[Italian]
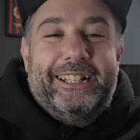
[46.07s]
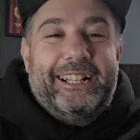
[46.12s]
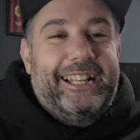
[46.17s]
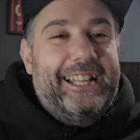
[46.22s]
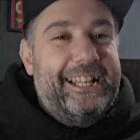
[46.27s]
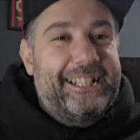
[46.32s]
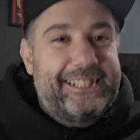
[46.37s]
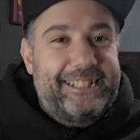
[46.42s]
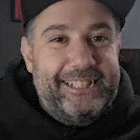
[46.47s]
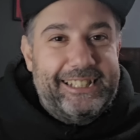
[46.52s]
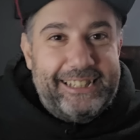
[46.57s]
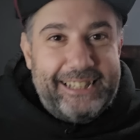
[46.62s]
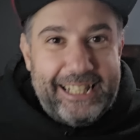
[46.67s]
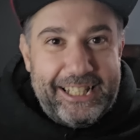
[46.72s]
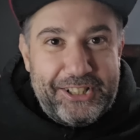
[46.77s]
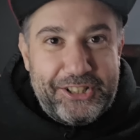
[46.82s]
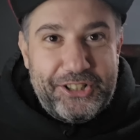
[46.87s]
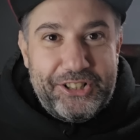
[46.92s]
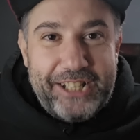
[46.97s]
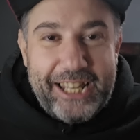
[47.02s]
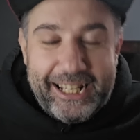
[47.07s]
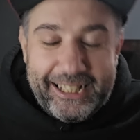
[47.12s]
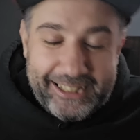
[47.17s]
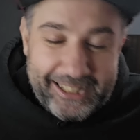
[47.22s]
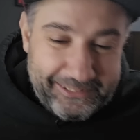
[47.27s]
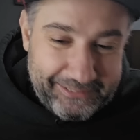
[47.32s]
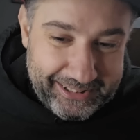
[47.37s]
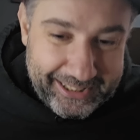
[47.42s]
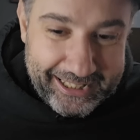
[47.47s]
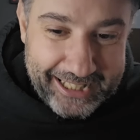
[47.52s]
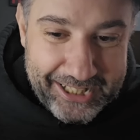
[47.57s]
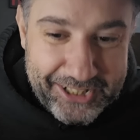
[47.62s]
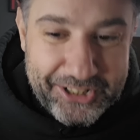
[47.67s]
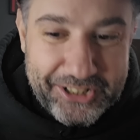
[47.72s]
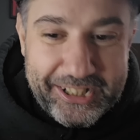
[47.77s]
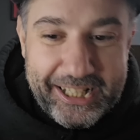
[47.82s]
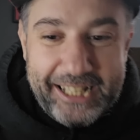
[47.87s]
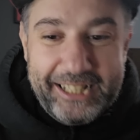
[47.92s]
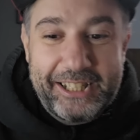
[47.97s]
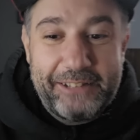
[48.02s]
Ragazzi, decidetevi,
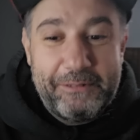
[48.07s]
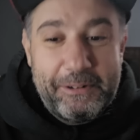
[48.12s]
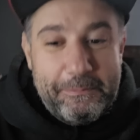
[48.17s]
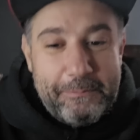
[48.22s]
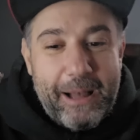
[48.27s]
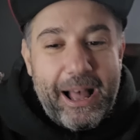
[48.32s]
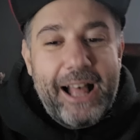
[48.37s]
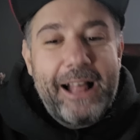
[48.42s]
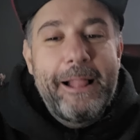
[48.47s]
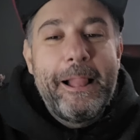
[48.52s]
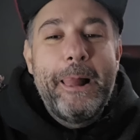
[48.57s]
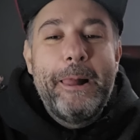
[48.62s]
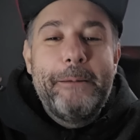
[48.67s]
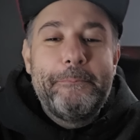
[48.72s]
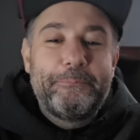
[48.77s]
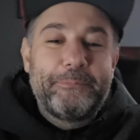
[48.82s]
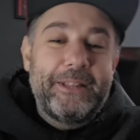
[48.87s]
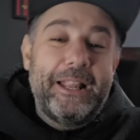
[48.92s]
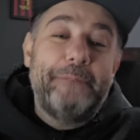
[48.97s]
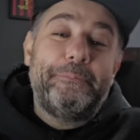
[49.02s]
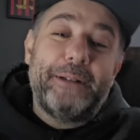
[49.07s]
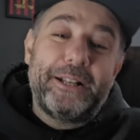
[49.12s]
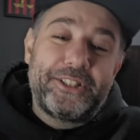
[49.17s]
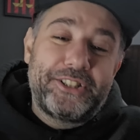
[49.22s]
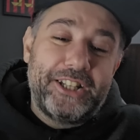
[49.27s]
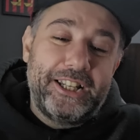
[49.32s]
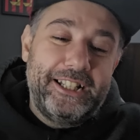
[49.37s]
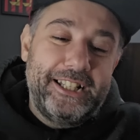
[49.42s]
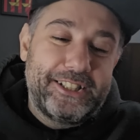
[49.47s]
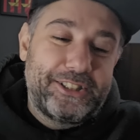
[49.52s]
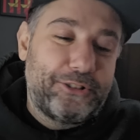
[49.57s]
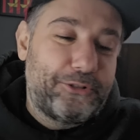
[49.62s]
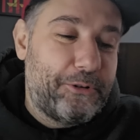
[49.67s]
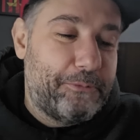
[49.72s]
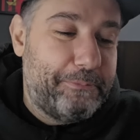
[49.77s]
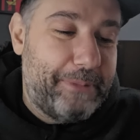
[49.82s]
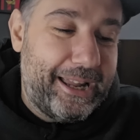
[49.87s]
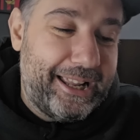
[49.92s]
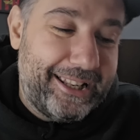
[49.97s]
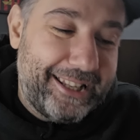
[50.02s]
decidetevi, ma le pagelle
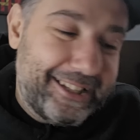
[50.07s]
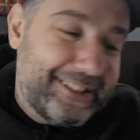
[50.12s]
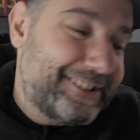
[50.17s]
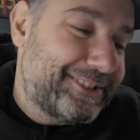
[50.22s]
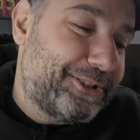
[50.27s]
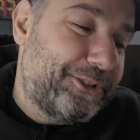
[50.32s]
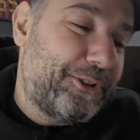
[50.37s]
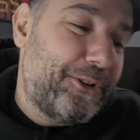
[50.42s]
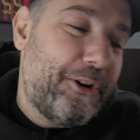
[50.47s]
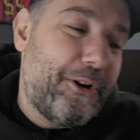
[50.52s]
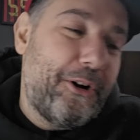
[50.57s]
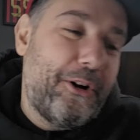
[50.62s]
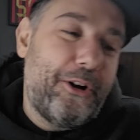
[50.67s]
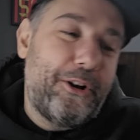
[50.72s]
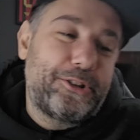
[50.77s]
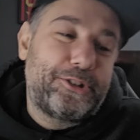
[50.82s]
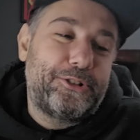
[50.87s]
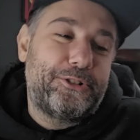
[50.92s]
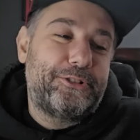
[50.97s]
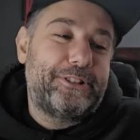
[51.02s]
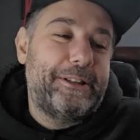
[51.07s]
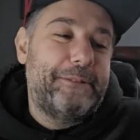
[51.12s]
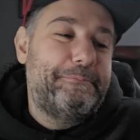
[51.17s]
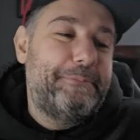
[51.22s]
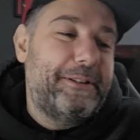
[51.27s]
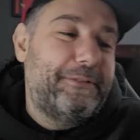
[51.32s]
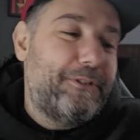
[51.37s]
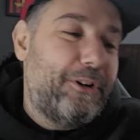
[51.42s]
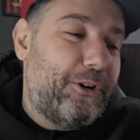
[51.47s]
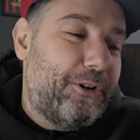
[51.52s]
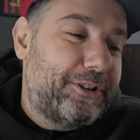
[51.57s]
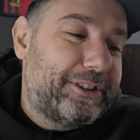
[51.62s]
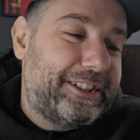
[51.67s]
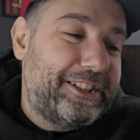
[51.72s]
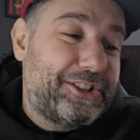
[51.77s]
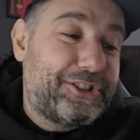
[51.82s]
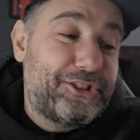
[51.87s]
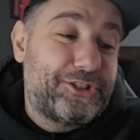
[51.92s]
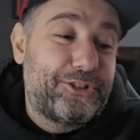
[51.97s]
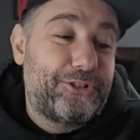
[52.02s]
sono belle, sono, sono, dei bei
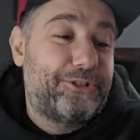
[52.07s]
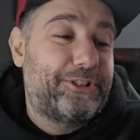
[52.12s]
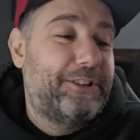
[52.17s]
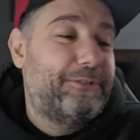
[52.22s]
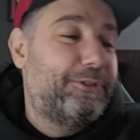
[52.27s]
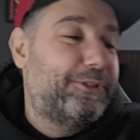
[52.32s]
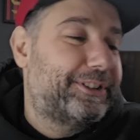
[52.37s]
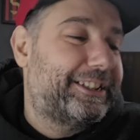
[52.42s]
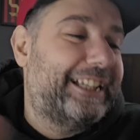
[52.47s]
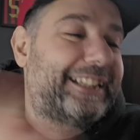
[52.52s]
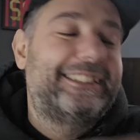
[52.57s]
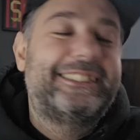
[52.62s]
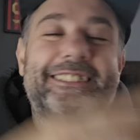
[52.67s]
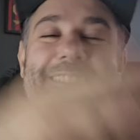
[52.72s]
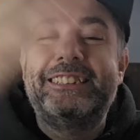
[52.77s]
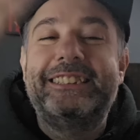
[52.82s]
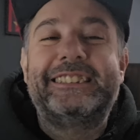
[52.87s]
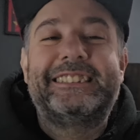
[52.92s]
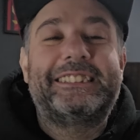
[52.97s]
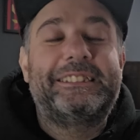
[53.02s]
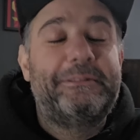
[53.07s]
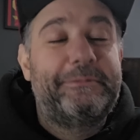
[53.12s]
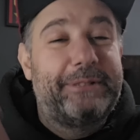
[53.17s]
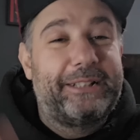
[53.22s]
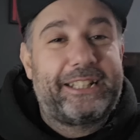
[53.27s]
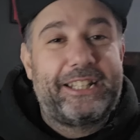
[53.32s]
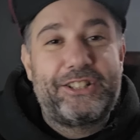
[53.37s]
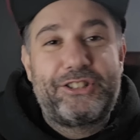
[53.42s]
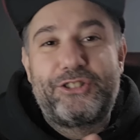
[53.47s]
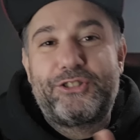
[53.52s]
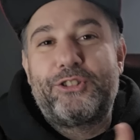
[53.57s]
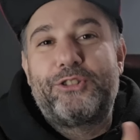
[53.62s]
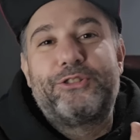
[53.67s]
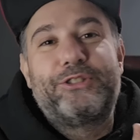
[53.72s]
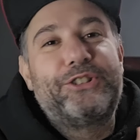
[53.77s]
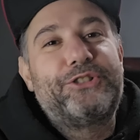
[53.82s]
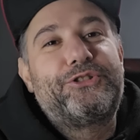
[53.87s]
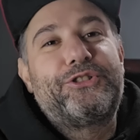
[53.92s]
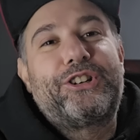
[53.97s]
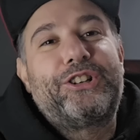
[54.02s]
voti, ci sono dei voti altissimi perché ci sono
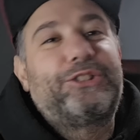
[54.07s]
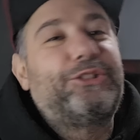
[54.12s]
dei